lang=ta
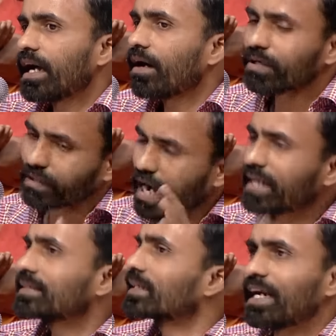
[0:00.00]
அது
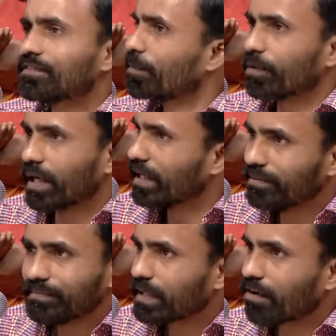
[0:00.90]
ஆர்ட்ஸ் அண்ட் கிராஃப்ட்ஸ் பண்ணுவாங்க
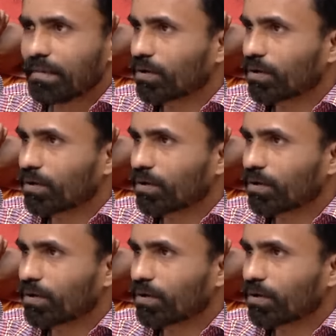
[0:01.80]
அவங்க அம்மா